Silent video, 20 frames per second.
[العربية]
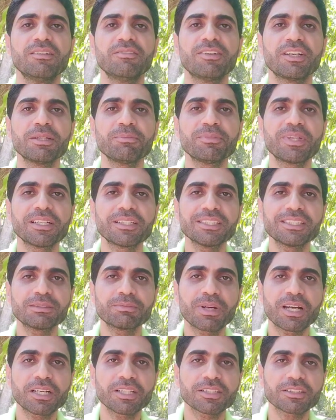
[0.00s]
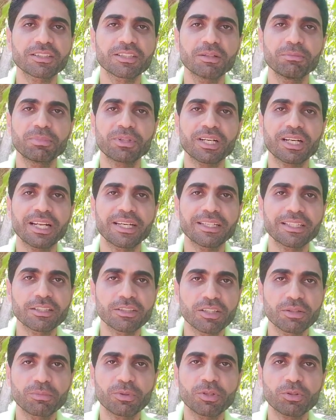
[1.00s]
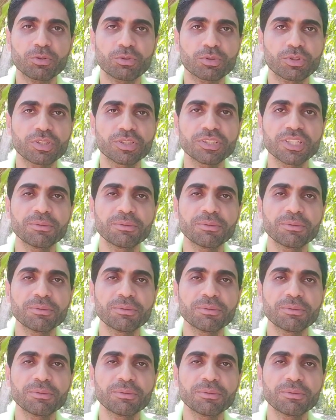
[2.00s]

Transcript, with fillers: فيبدأ يسمع يتدبر الآيات يتدبر القرآن